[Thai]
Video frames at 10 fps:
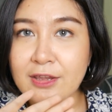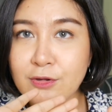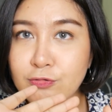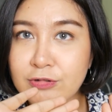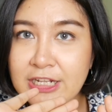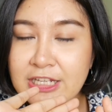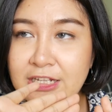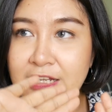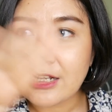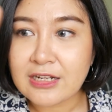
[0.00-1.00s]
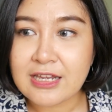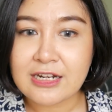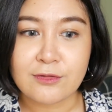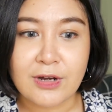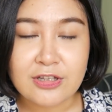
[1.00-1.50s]
อยู่ในที่ที่
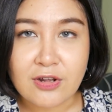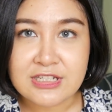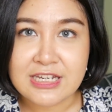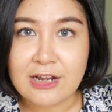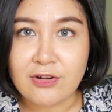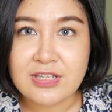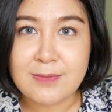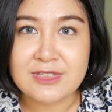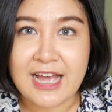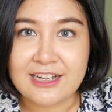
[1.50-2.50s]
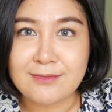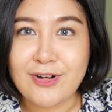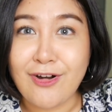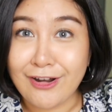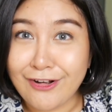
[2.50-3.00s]
ดีๆหรือว่าตอนฉี่เราก็หยิบสายขึ้น
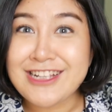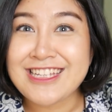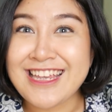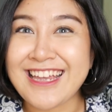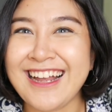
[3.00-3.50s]
มาก่อนแล้วค่อยฉี่